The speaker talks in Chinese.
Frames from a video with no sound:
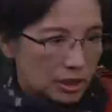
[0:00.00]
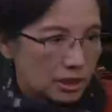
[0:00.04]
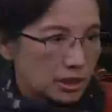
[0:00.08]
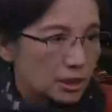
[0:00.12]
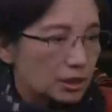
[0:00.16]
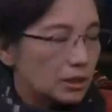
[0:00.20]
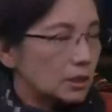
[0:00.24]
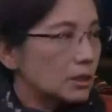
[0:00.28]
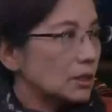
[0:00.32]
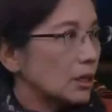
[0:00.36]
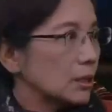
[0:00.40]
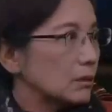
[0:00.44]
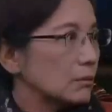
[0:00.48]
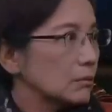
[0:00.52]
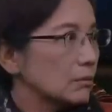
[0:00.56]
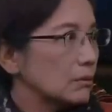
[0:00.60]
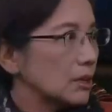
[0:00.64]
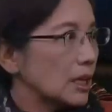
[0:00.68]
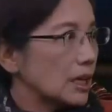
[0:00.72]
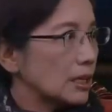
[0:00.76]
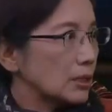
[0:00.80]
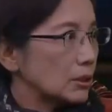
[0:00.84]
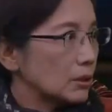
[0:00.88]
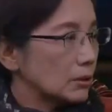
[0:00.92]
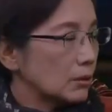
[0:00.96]
几个角度
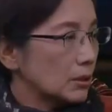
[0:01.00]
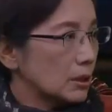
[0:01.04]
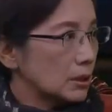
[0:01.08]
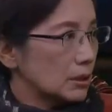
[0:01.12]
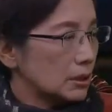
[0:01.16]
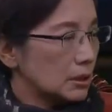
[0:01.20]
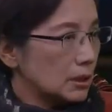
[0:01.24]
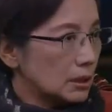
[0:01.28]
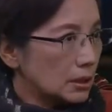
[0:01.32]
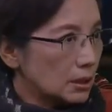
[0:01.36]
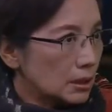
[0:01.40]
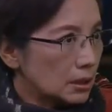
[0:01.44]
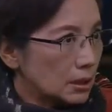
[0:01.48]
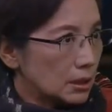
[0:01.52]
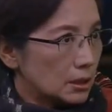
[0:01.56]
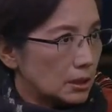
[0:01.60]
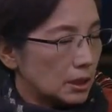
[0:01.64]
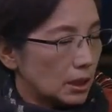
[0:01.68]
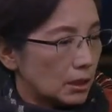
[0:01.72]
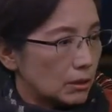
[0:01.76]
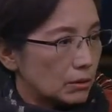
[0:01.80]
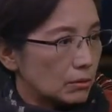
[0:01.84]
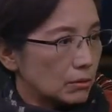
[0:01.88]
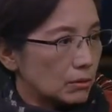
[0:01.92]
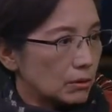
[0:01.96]
来说，第一个
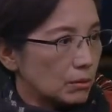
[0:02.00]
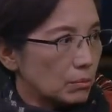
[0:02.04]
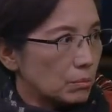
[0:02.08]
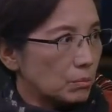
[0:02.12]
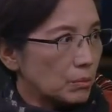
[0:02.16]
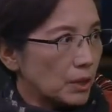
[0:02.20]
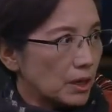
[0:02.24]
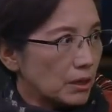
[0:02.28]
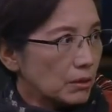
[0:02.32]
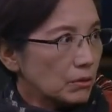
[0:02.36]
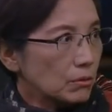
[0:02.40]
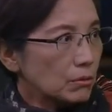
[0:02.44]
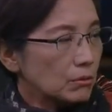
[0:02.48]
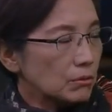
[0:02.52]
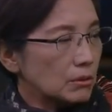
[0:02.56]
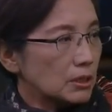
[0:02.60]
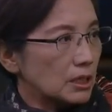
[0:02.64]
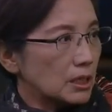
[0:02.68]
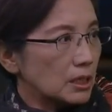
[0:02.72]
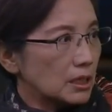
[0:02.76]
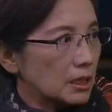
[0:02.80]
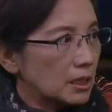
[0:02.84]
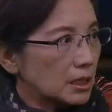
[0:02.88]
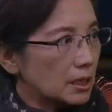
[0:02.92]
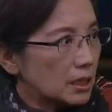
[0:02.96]
角度，蒙古
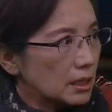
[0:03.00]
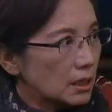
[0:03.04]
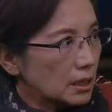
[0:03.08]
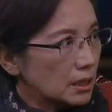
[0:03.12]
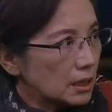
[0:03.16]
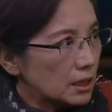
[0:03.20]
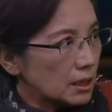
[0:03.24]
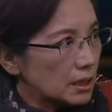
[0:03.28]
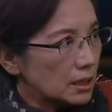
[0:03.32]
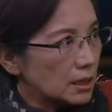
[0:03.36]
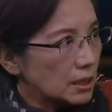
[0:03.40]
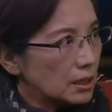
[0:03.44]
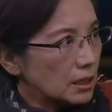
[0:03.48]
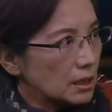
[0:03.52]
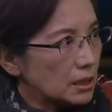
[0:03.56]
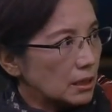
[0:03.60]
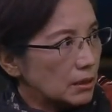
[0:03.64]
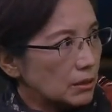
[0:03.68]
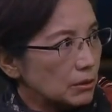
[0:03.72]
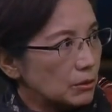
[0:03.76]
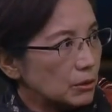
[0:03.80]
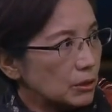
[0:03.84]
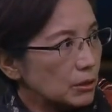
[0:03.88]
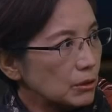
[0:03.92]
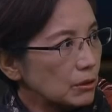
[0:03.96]
人刻
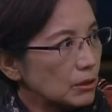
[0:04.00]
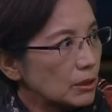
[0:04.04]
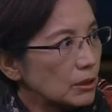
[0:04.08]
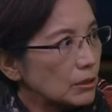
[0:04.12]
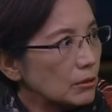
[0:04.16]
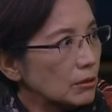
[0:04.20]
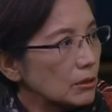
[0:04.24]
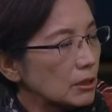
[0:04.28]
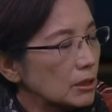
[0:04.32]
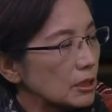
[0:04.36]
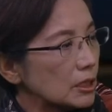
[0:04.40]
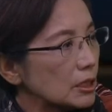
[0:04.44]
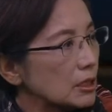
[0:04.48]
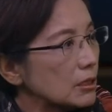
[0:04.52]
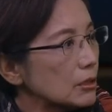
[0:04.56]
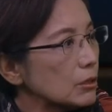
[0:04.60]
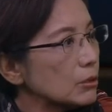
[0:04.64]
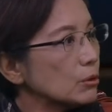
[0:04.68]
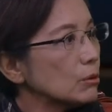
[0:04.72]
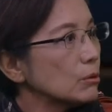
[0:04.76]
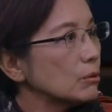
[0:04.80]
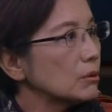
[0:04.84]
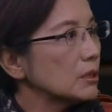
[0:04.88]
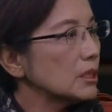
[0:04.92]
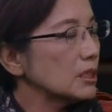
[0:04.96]
意削弱
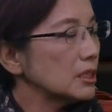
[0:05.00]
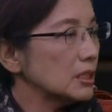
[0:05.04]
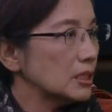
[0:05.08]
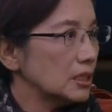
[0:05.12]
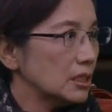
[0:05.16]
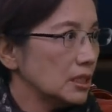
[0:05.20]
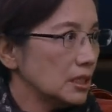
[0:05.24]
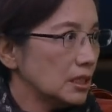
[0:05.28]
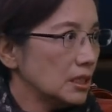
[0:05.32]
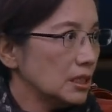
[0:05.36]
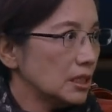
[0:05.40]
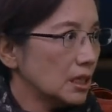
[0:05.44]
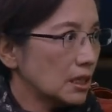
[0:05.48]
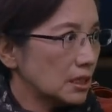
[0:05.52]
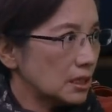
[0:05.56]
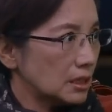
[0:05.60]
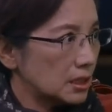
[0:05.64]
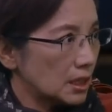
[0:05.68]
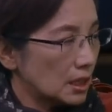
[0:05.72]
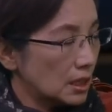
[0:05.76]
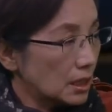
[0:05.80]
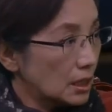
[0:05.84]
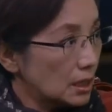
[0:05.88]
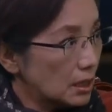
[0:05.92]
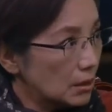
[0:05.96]
宋的形象，
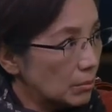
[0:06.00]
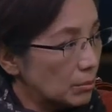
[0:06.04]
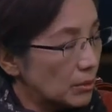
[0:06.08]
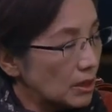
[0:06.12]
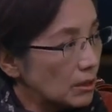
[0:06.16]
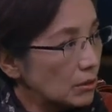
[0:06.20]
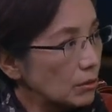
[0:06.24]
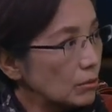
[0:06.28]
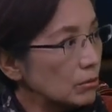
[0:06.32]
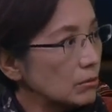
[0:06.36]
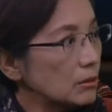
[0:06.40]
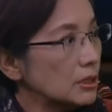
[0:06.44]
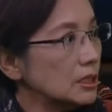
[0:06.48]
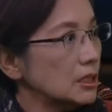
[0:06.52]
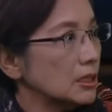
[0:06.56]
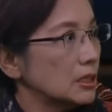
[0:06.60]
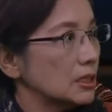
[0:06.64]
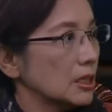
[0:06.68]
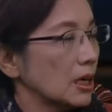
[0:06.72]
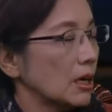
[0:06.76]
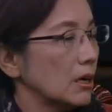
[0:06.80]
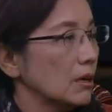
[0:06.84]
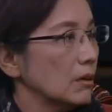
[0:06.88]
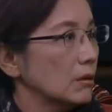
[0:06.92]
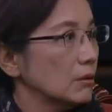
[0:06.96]
整个蒙古一
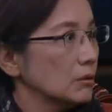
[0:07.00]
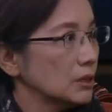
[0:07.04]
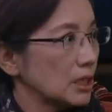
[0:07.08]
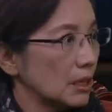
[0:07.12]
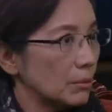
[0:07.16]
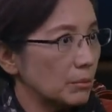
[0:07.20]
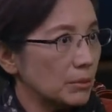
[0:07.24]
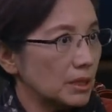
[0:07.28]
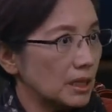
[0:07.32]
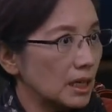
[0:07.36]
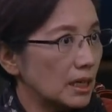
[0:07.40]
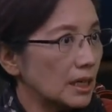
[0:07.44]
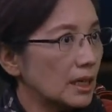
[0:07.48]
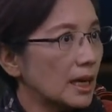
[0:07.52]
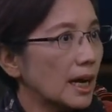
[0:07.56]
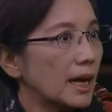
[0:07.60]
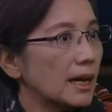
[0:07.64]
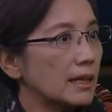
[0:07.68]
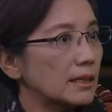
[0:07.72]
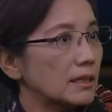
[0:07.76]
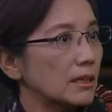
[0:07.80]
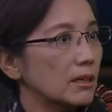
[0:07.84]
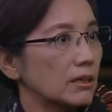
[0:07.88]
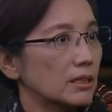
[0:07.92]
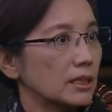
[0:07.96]
朝，咱们能
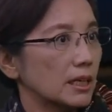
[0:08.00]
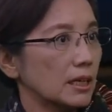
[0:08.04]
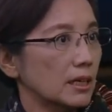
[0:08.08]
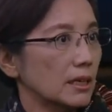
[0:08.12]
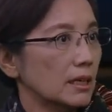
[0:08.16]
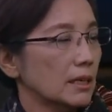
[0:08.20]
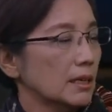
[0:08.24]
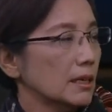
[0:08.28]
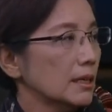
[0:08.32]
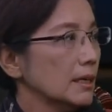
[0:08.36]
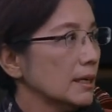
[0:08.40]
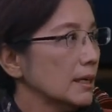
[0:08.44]
看到的，